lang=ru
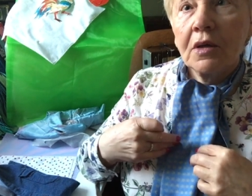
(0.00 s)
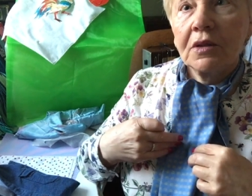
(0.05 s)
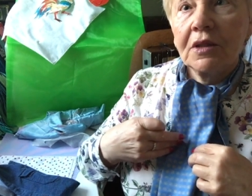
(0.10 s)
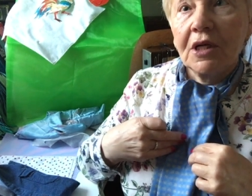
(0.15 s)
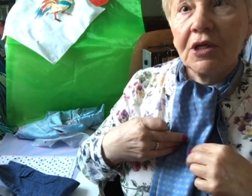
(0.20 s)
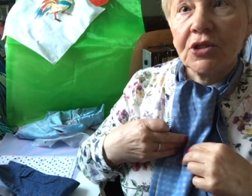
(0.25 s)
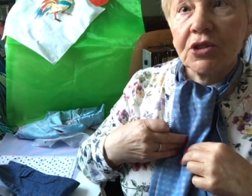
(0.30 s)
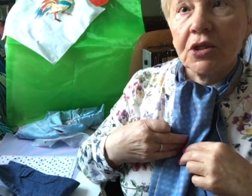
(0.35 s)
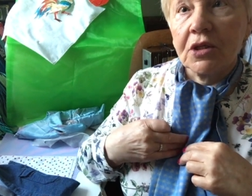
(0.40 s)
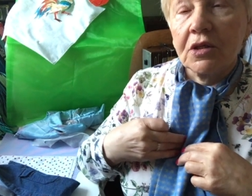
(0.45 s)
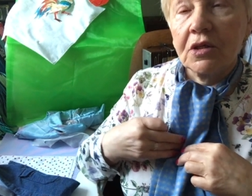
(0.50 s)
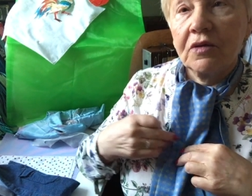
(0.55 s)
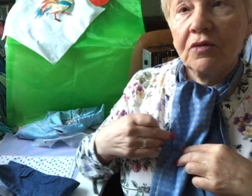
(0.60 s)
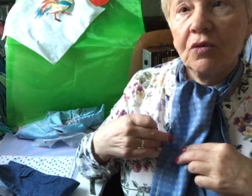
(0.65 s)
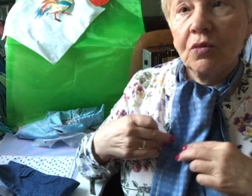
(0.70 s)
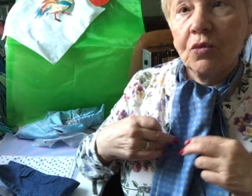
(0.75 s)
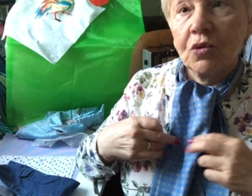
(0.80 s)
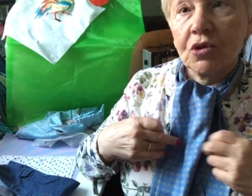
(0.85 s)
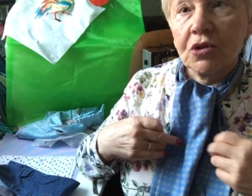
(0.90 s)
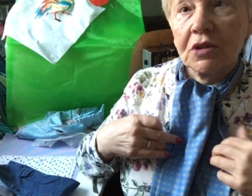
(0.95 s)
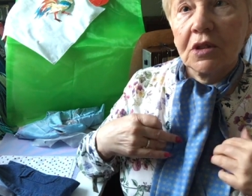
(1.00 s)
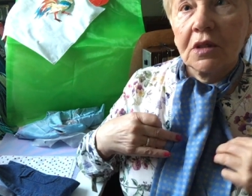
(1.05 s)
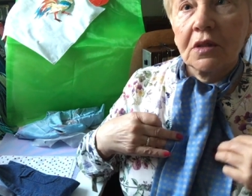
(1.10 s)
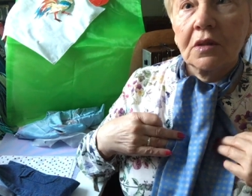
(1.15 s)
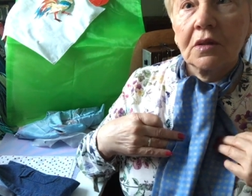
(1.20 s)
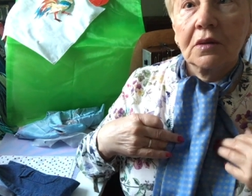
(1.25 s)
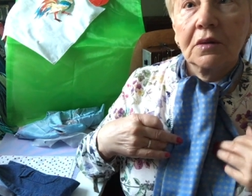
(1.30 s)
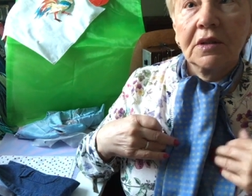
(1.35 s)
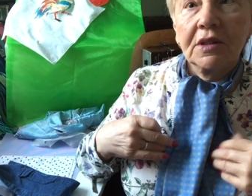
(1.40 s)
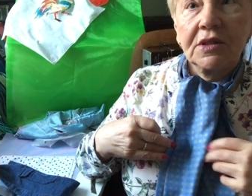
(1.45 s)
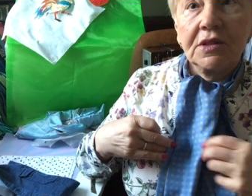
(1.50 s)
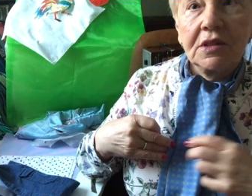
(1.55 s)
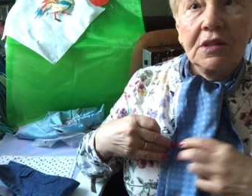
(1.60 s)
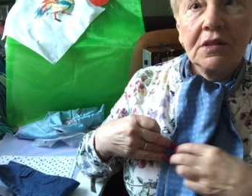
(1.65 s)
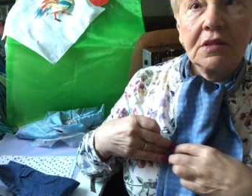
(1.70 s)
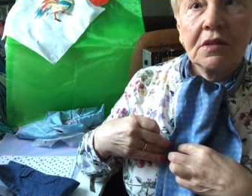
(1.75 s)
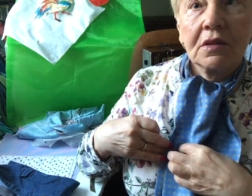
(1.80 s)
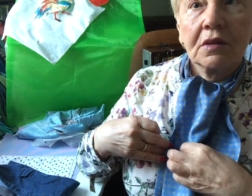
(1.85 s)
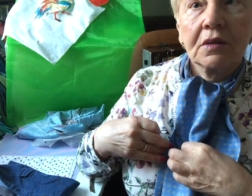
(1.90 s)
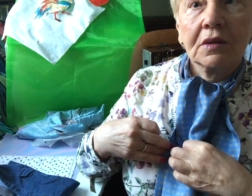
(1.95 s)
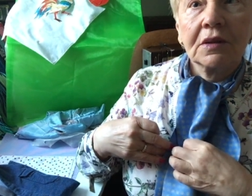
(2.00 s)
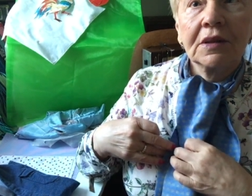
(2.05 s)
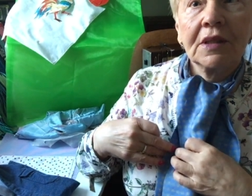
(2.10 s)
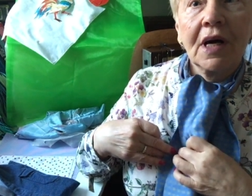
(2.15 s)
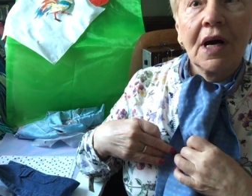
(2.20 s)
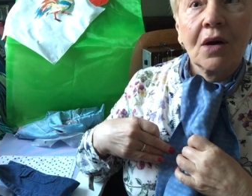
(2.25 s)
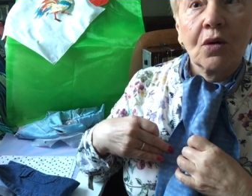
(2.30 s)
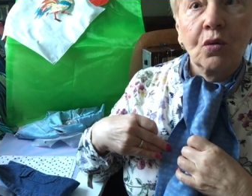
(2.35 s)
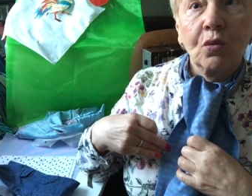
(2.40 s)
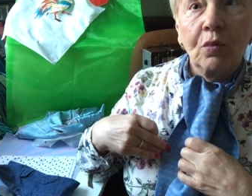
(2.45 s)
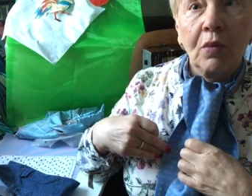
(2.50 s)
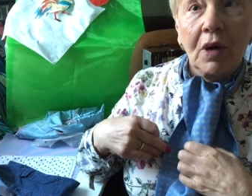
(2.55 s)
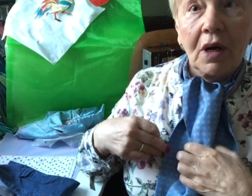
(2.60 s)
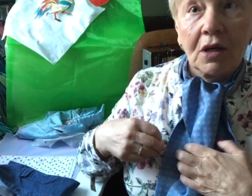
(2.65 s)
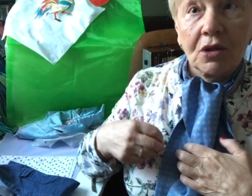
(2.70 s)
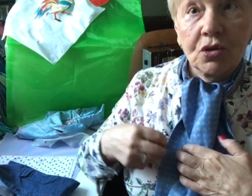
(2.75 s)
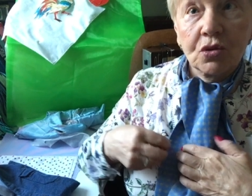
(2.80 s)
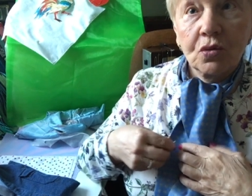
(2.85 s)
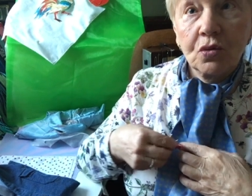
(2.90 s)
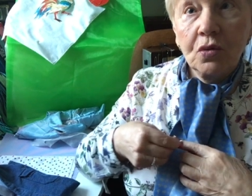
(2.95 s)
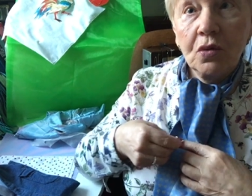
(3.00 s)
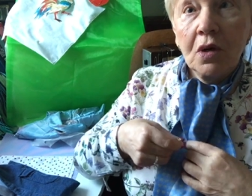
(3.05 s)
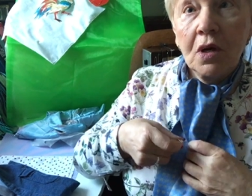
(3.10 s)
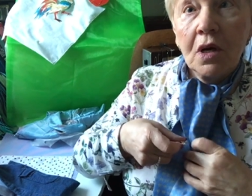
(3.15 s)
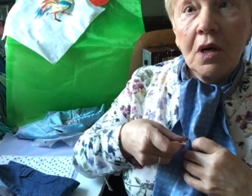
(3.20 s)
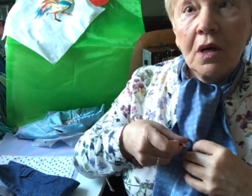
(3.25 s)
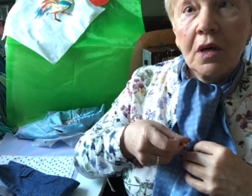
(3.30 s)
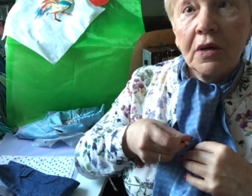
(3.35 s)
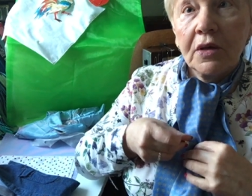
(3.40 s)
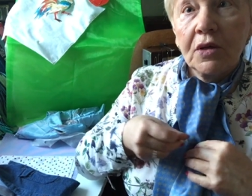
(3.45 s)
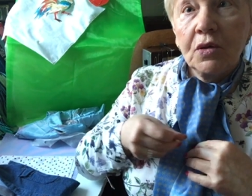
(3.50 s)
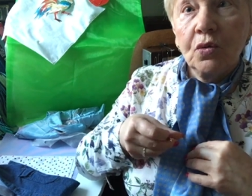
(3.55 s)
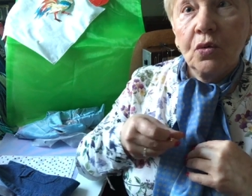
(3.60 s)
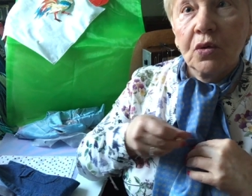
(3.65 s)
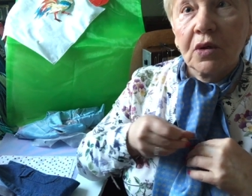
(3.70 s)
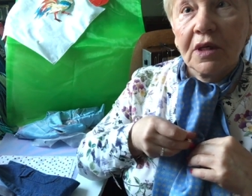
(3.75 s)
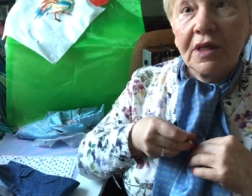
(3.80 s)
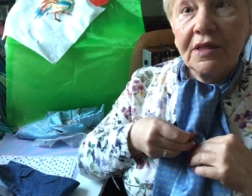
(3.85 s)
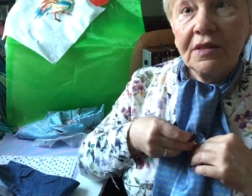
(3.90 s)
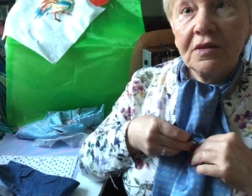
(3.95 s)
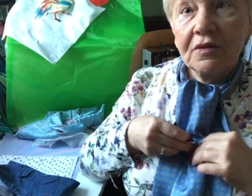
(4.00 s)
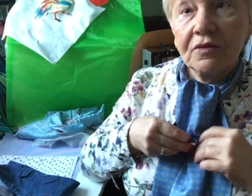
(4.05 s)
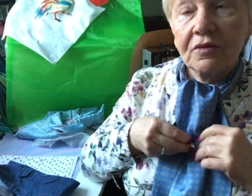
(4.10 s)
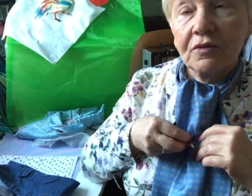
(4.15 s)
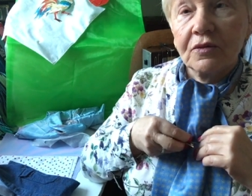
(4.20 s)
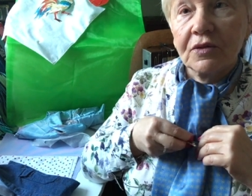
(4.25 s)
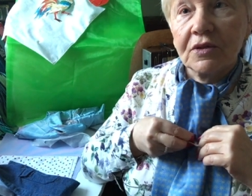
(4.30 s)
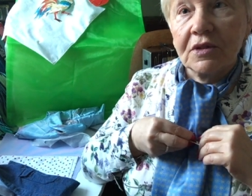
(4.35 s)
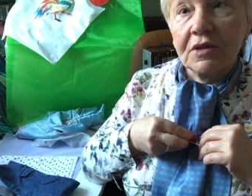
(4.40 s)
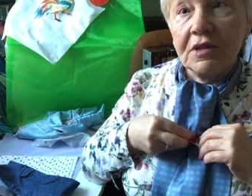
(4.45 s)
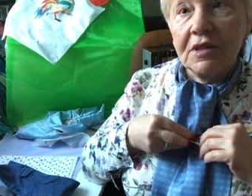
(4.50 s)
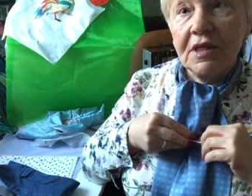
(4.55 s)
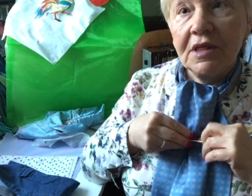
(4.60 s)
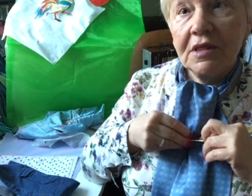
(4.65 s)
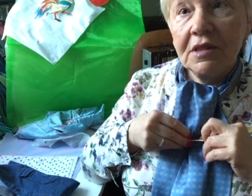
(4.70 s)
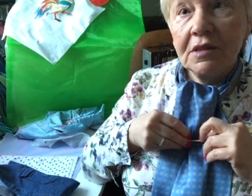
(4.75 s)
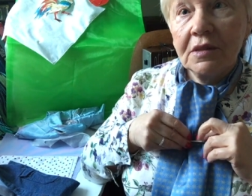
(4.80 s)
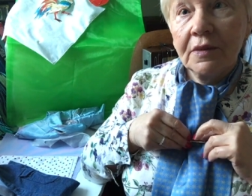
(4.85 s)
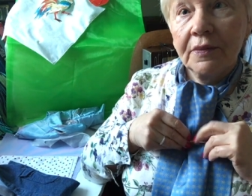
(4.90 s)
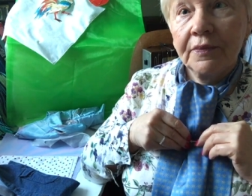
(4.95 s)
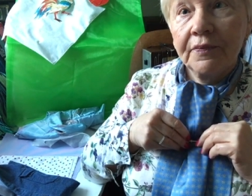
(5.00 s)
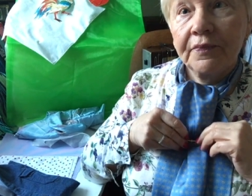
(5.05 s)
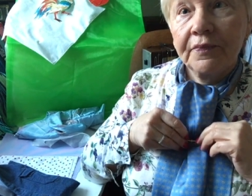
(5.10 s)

Дальше его можно носить на рубашку и украсив вот здесь